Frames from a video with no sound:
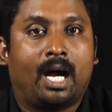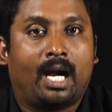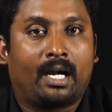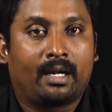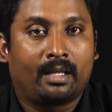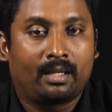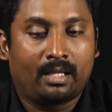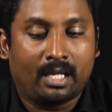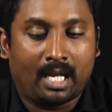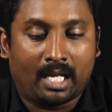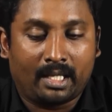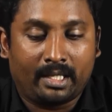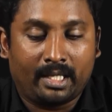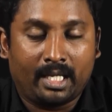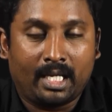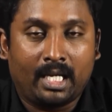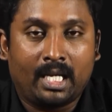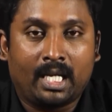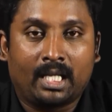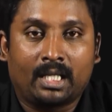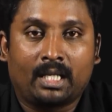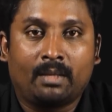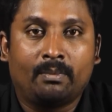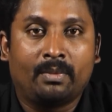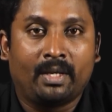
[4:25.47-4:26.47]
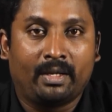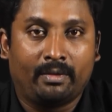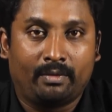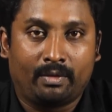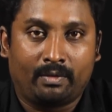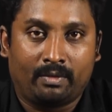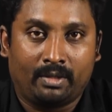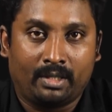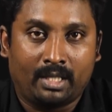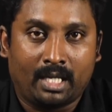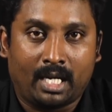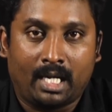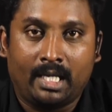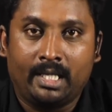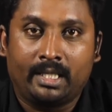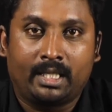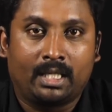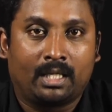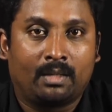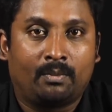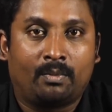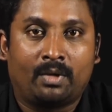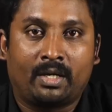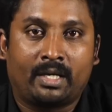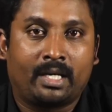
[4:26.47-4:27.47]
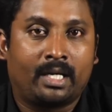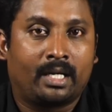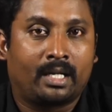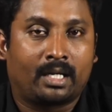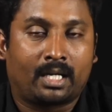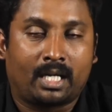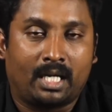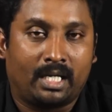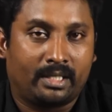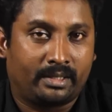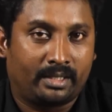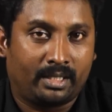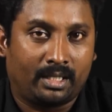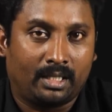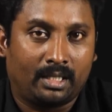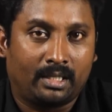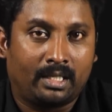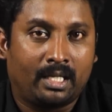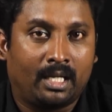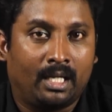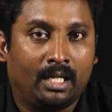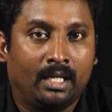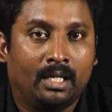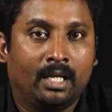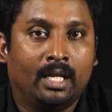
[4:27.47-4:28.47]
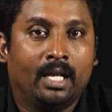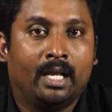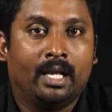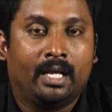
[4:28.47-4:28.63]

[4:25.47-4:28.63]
அடுத்து அது எல்லாத்தையுமே இவர் வந்து அழிக்கிற மாதிரியான காட்சிகள் தான்